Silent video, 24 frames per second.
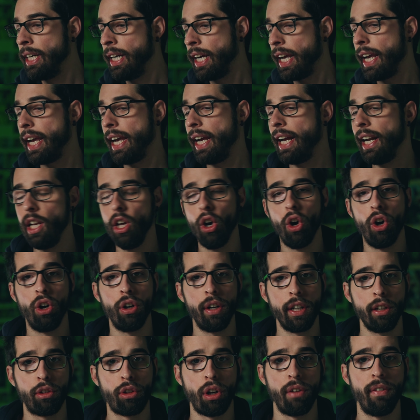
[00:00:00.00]
e le ho
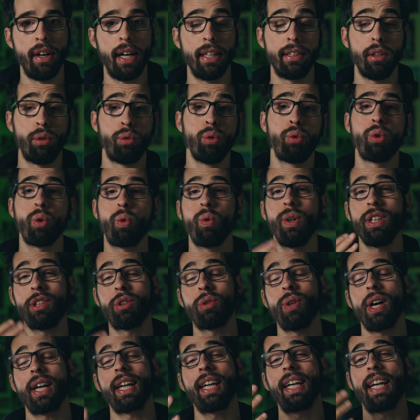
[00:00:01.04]
ritrovate. Tutto
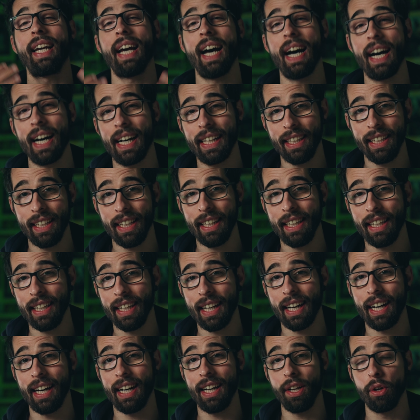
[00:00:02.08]
questo accade
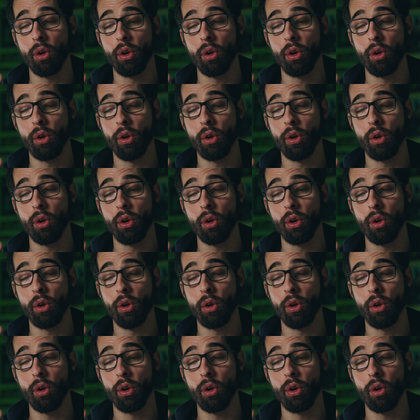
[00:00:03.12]
a